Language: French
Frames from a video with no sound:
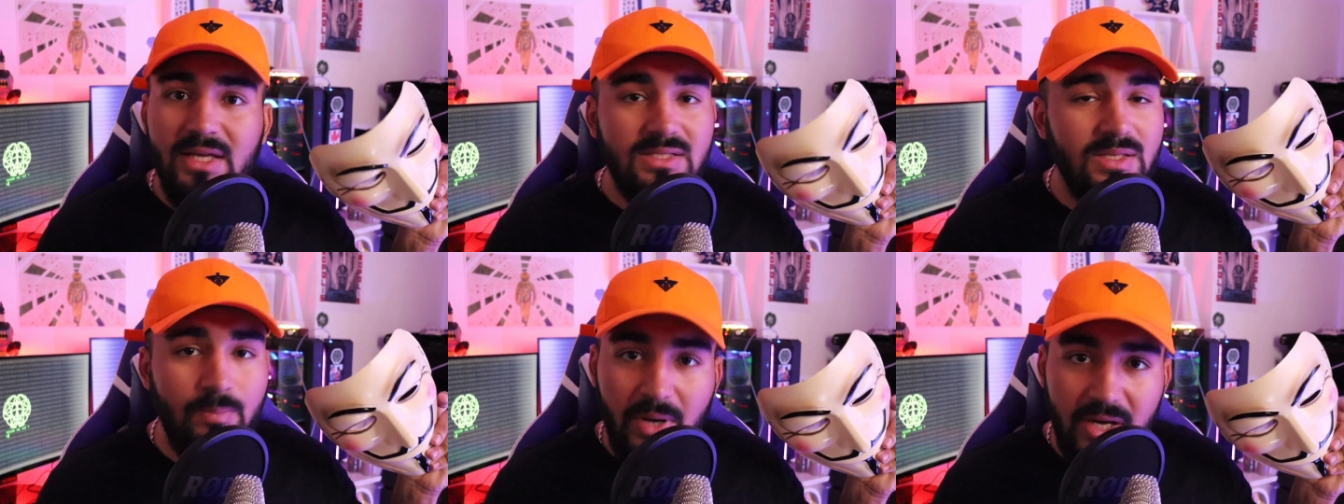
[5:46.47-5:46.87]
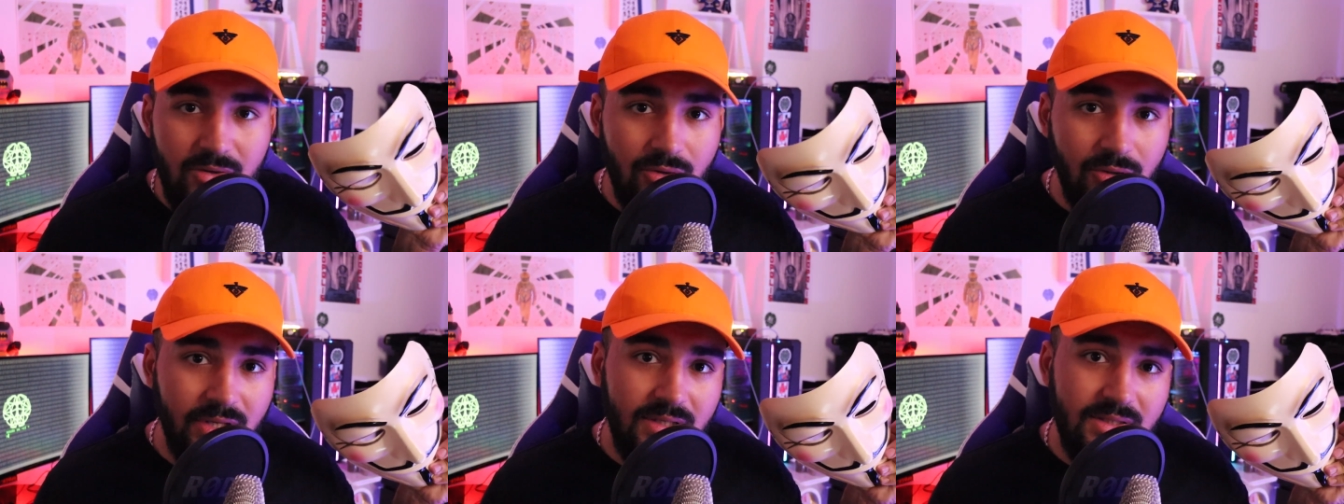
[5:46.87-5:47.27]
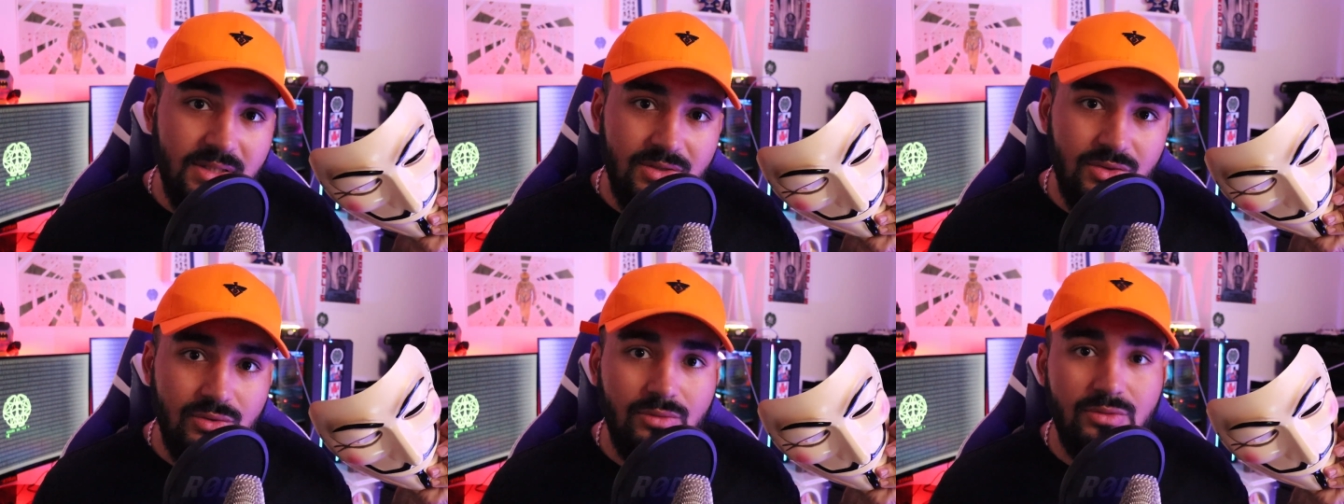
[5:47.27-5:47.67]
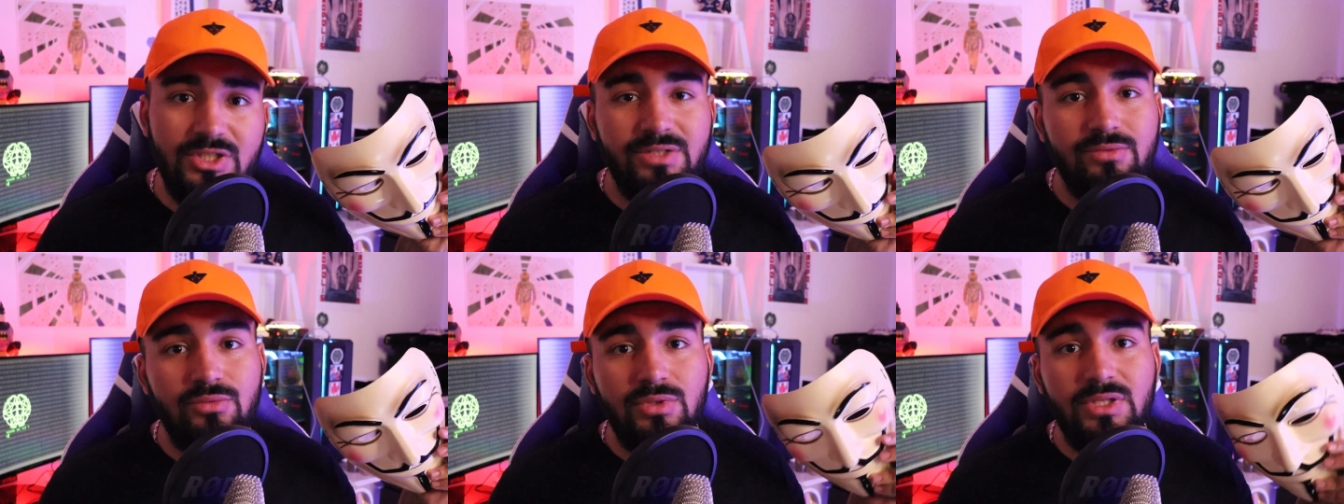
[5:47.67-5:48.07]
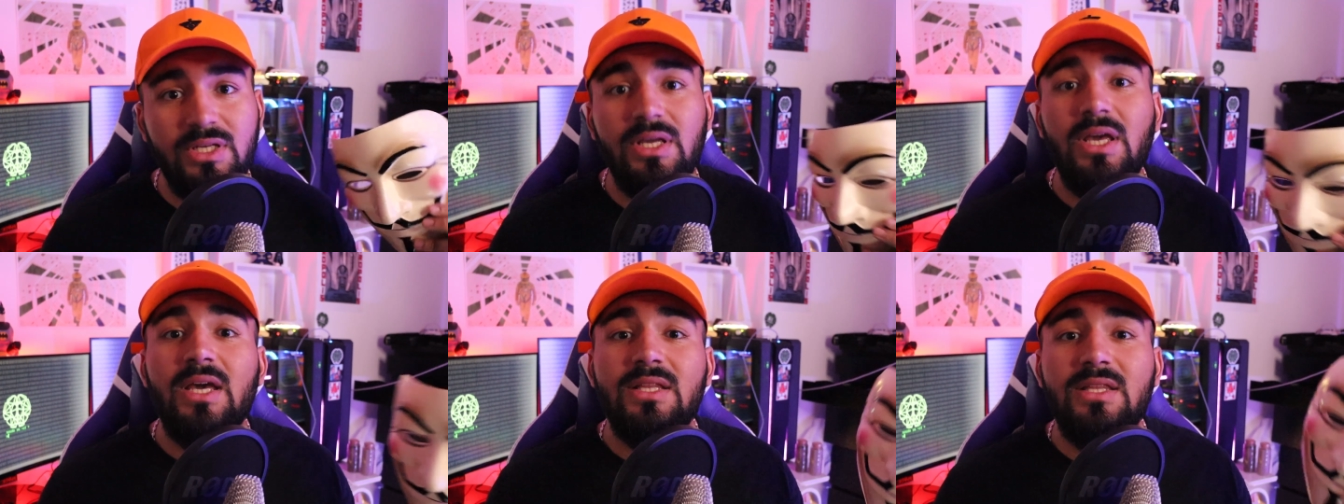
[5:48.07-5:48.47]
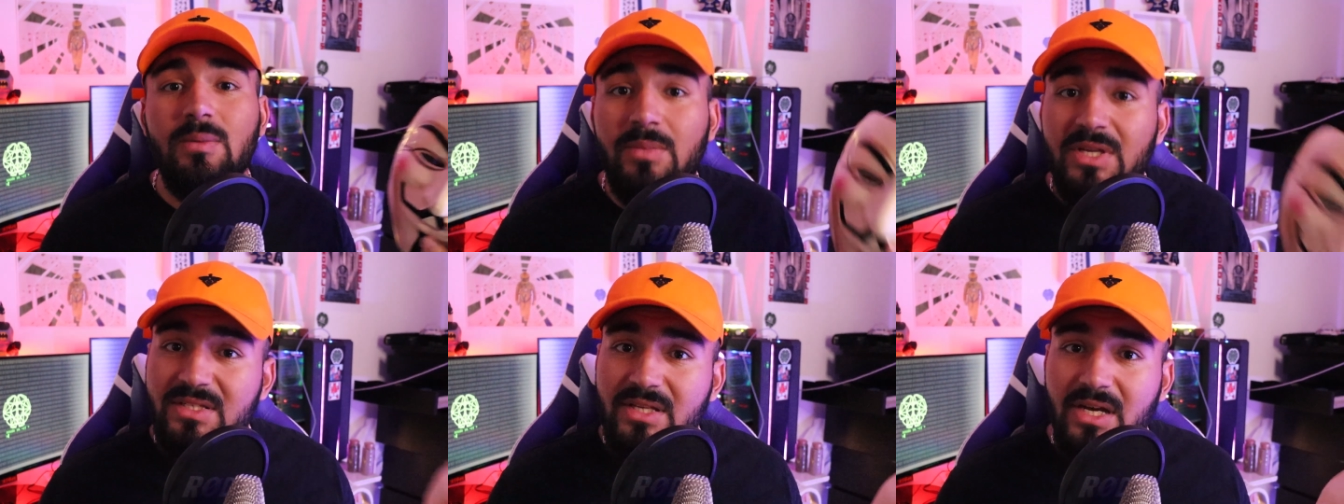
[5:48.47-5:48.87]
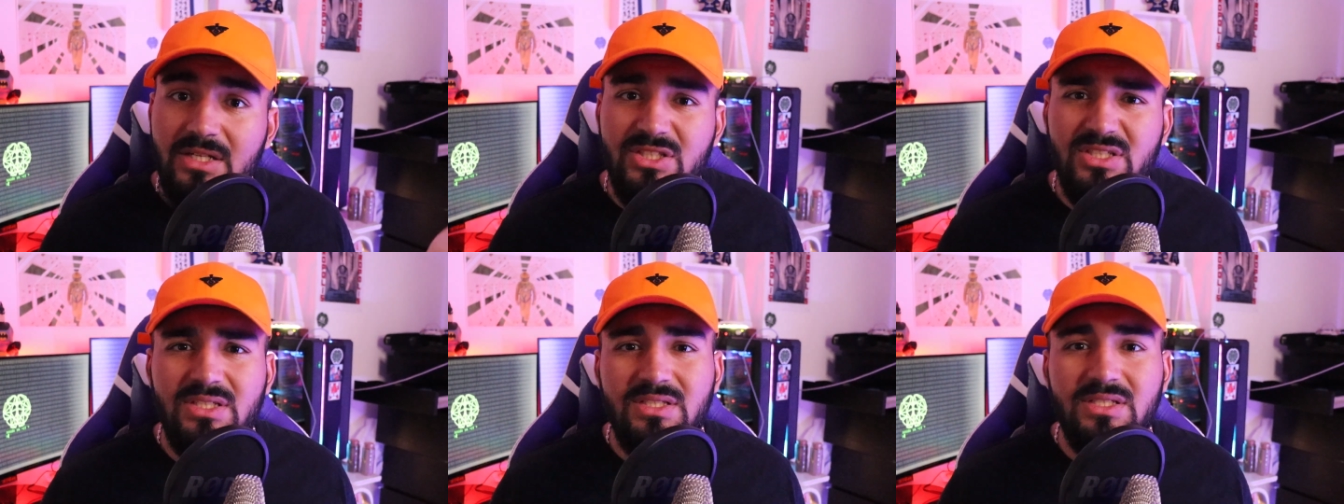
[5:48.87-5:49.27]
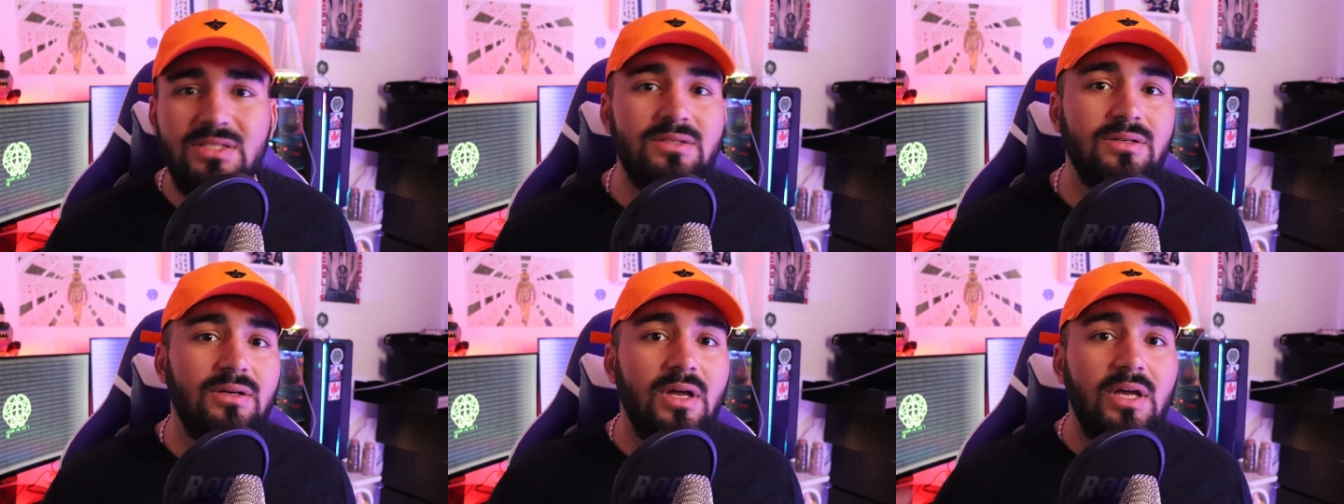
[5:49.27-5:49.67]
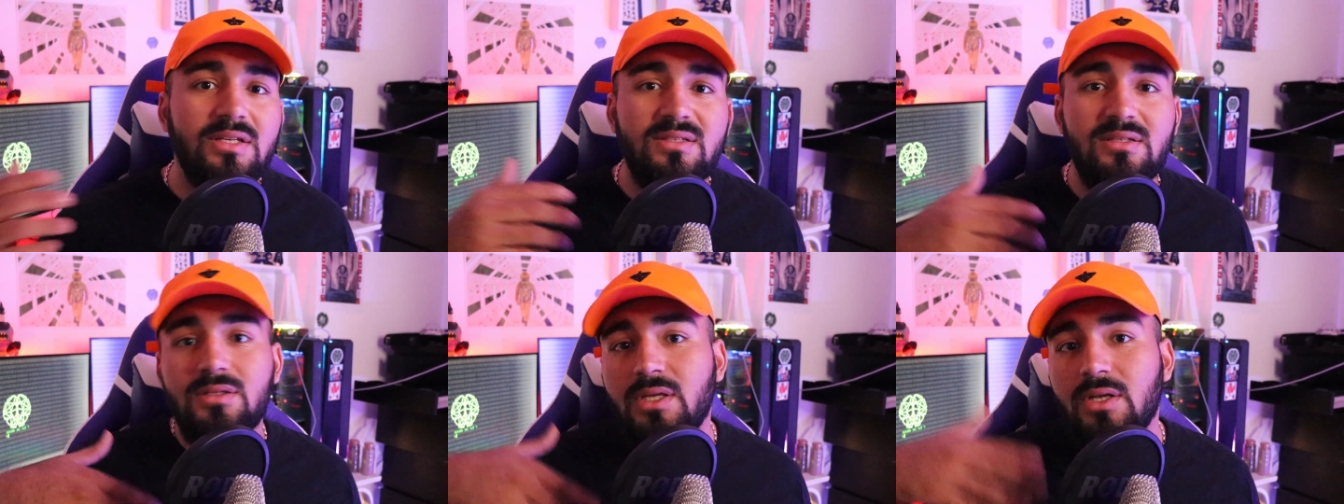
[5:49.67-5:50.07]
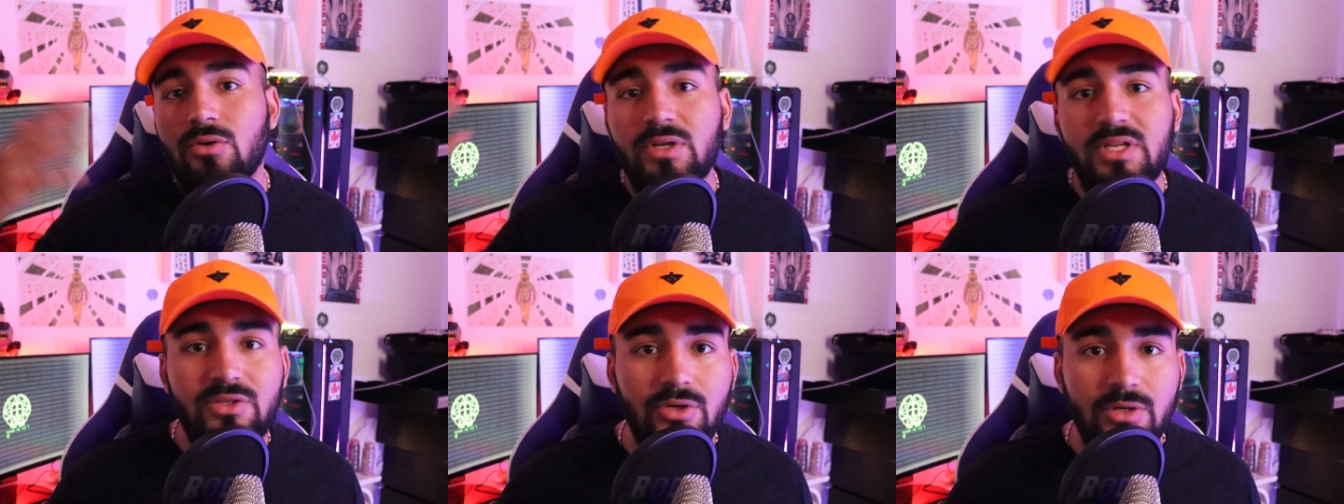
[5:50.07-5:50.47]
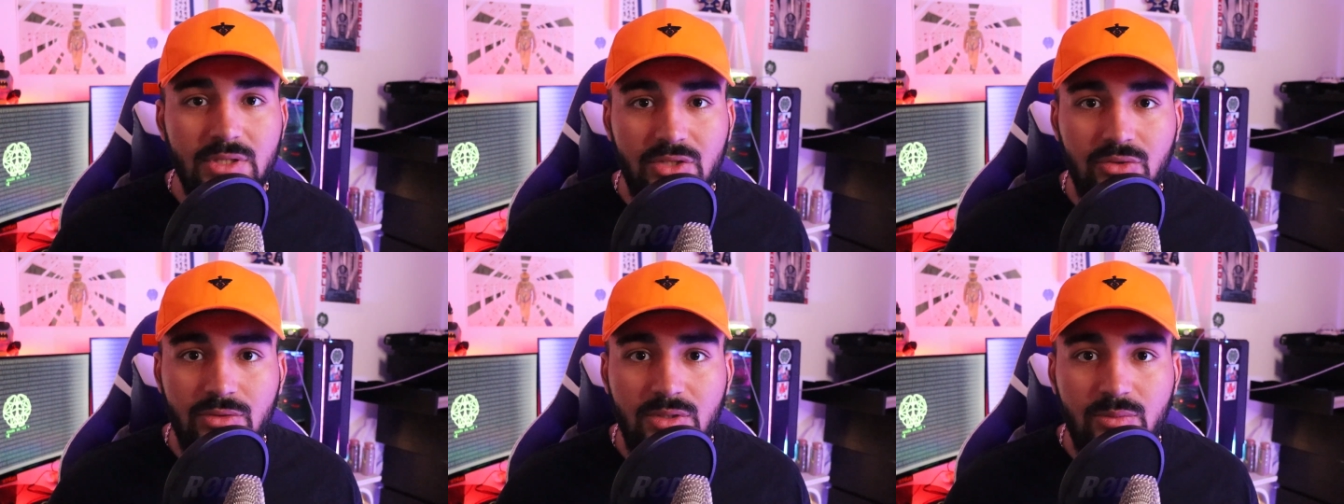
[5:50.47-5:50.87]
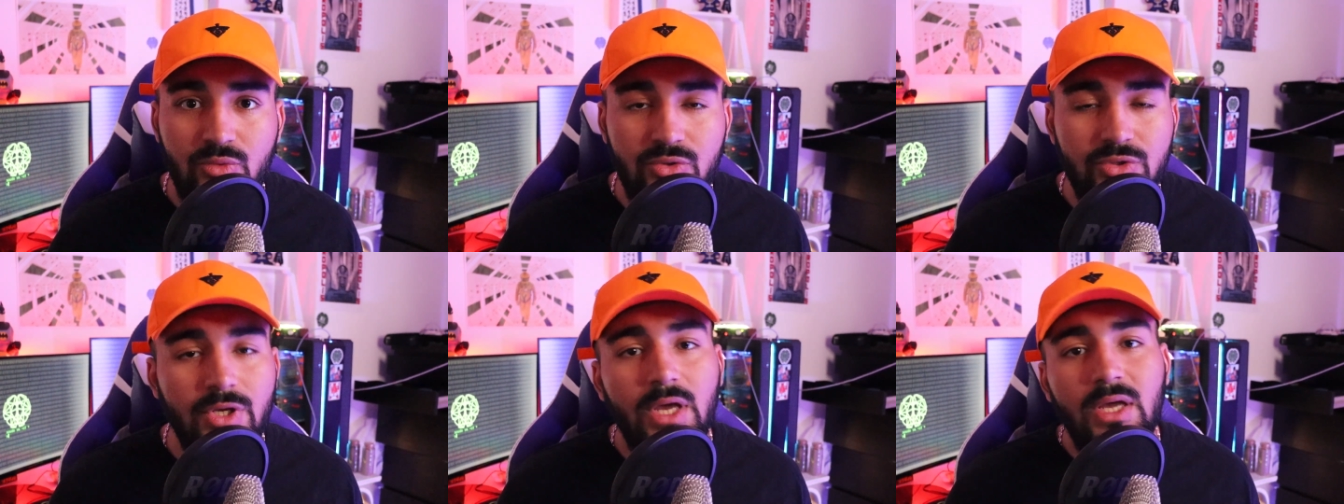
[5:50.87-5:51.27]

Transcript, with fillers: C'est pas une organisation. J'ai vu des, des, messages qui disent euh, signer le leader d'Anonymous.